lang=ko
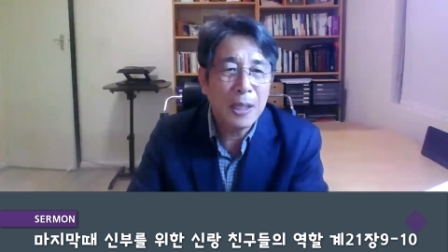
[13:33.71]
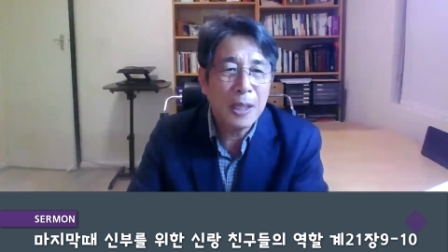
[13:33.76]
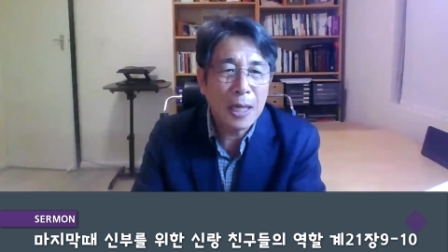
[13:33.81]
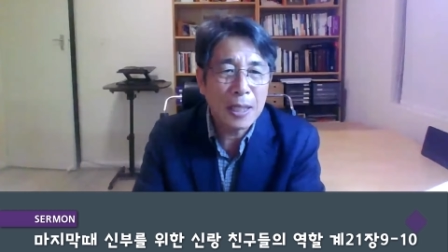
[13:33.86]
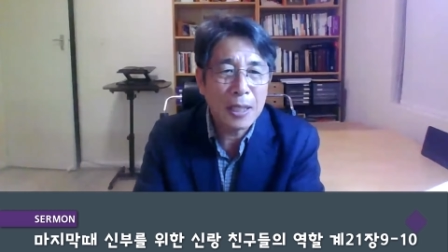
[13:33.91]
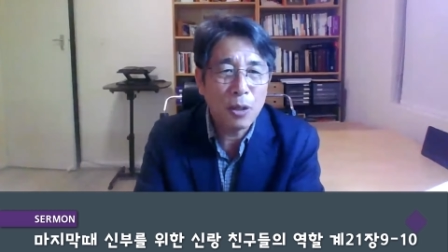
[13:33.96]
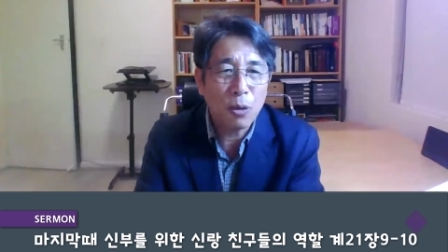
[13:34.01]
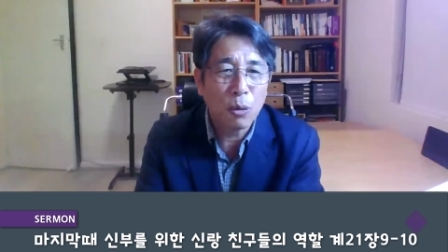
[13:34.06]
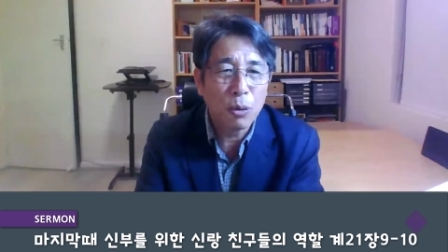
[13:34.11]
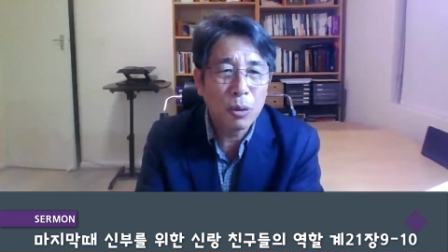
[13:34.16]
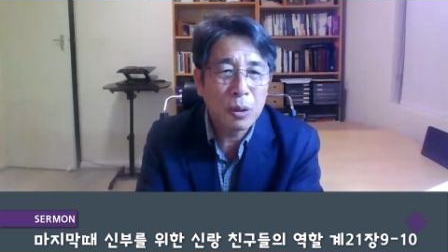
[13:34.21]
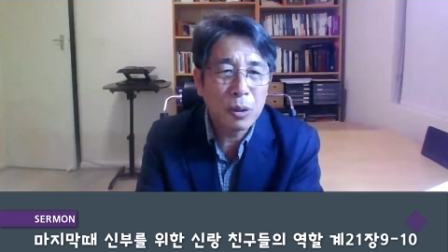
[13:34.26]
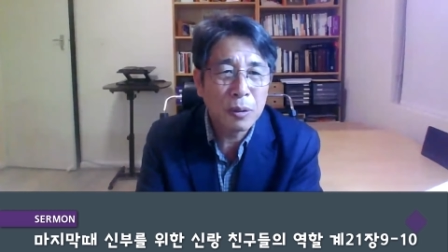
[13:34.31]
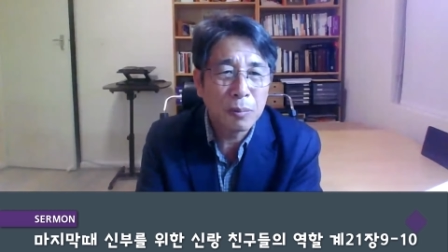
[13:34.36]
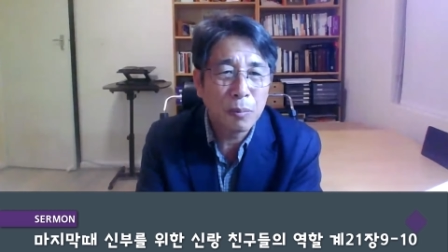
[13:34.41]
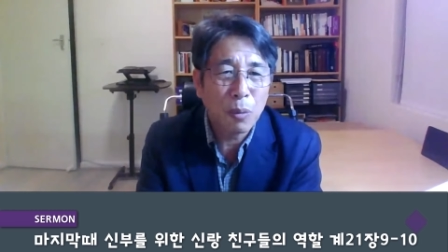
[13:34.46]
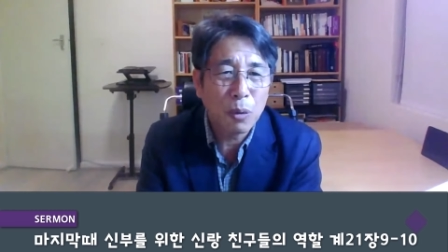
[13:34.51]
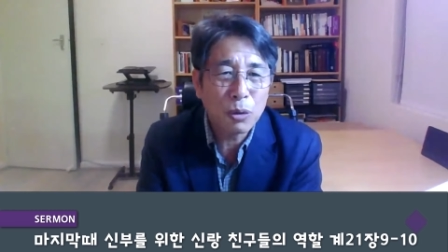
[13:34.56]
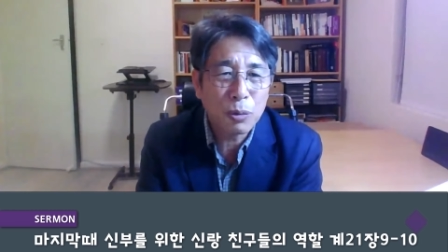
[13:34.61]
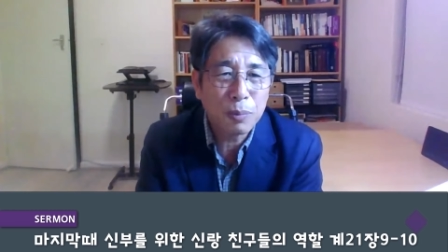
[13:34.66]
자, 신랑이
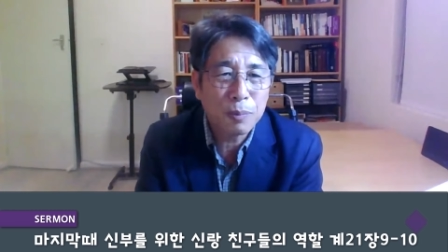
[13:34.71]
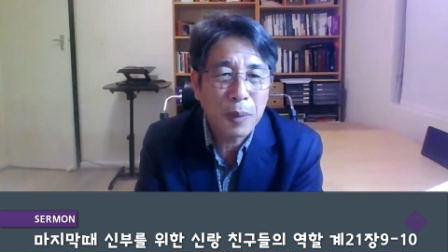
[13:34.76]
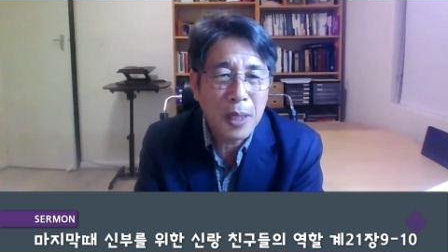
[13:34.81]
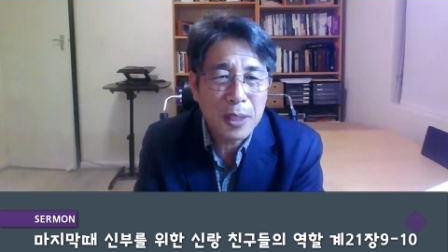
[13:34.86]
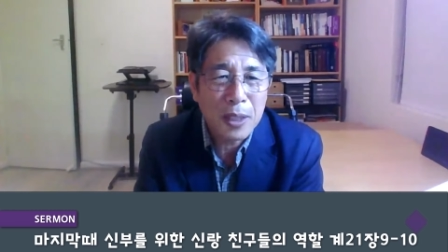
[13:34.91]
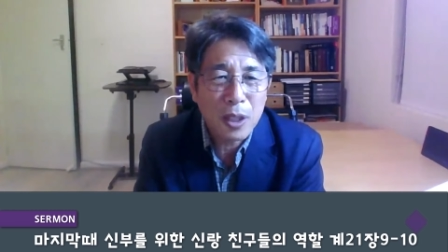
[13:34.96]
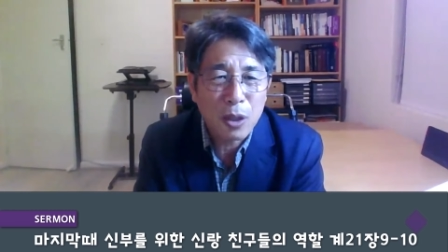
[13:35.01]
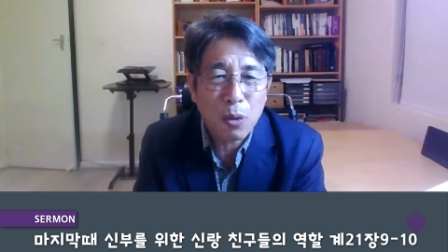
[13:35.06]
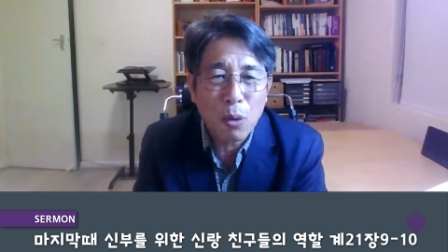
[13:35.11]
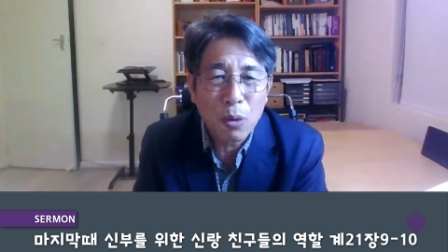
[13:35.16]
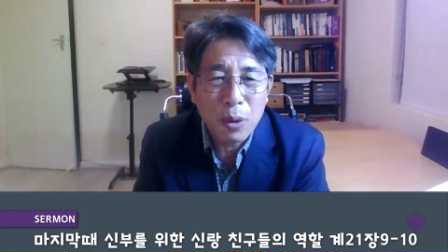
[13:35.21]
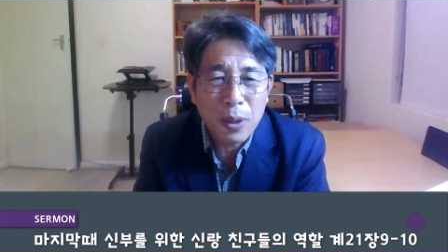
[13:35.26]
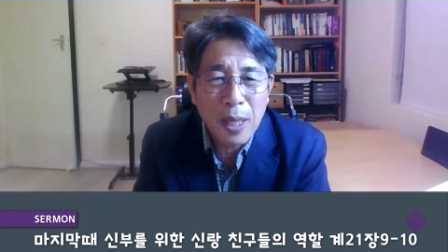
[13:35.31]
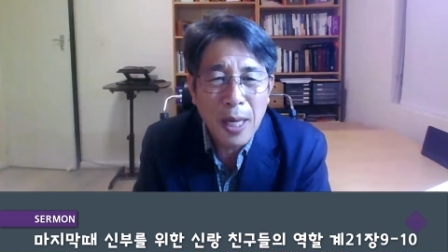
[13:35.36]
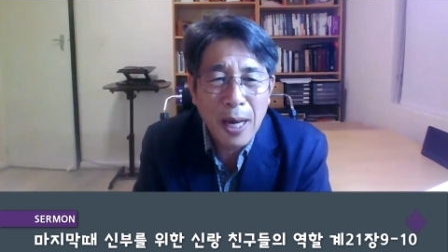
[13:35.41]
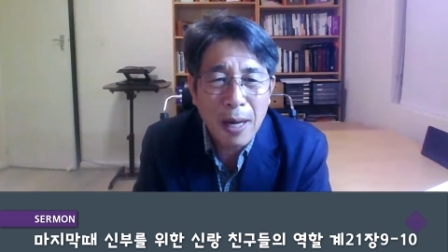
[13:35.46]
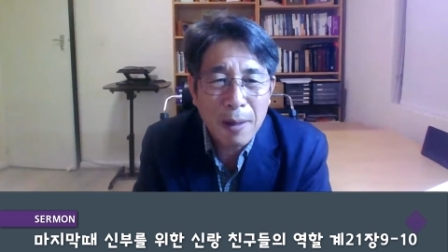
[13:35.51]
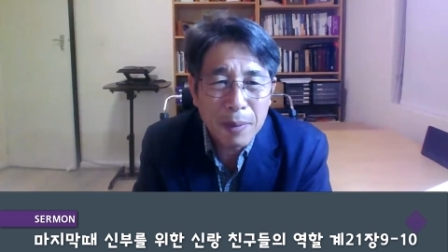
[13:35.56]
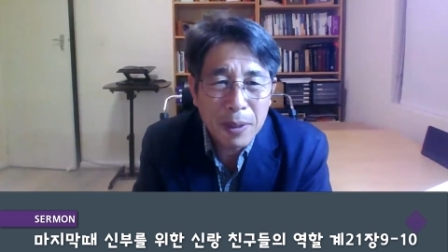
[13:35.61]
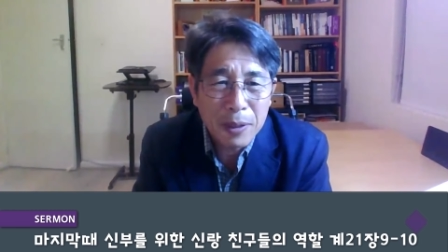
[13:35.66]
오는 모습까지
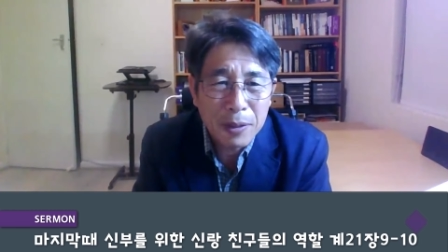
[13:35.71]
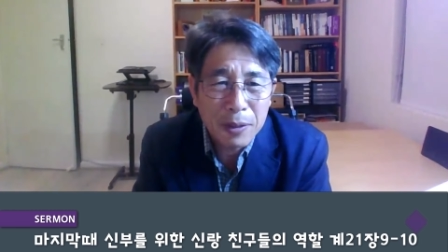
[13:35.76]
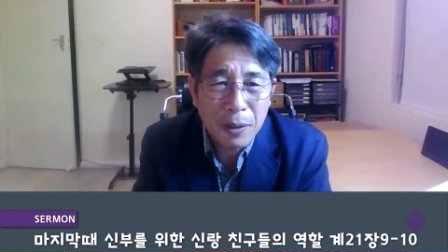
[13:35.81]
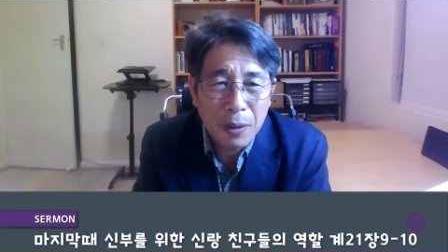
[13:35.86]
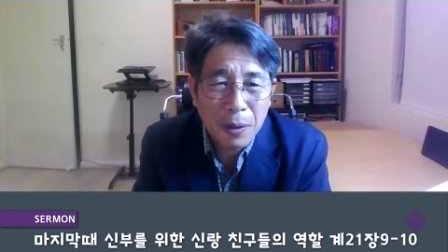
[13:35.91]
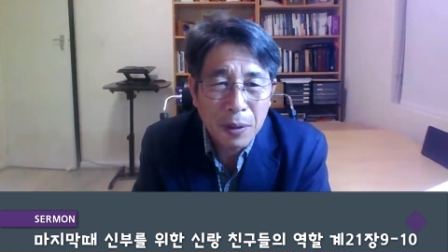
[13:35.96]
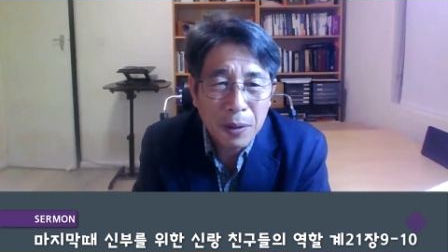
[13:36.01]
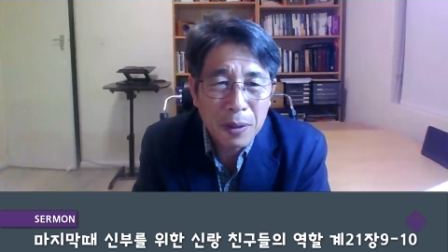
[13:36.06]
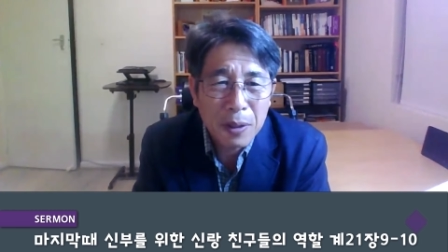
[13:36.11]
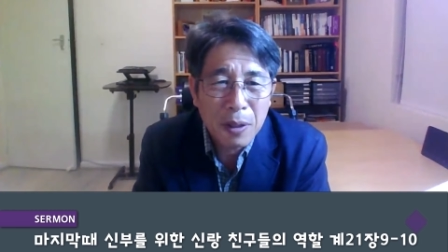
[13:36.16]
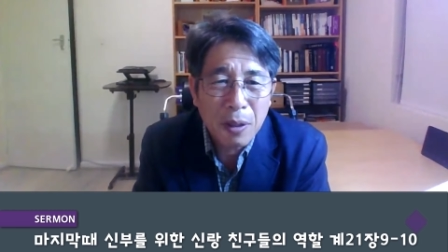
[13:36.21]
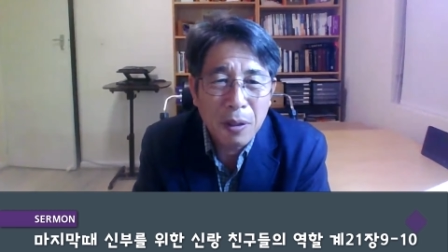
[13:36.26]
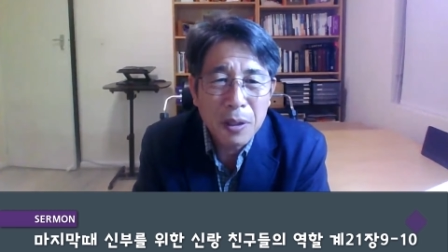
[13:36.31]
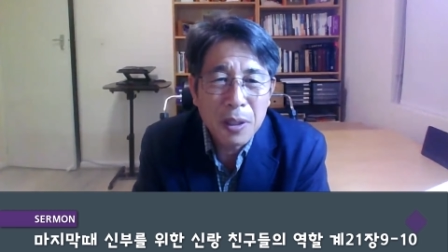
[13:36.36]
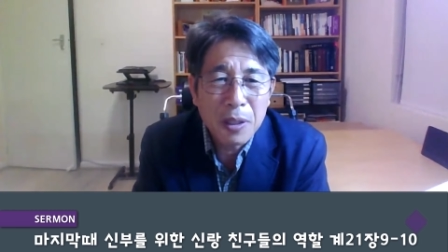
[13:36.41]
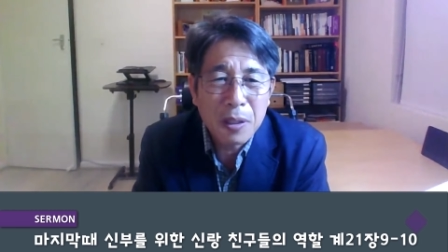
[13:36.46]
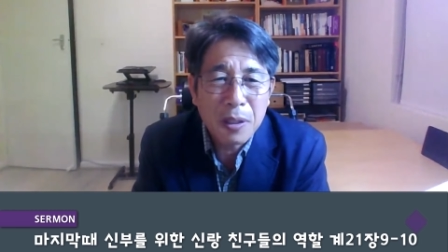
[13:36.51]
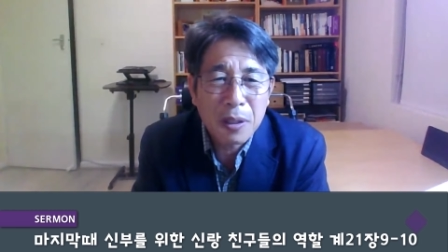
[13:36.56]
공개하면서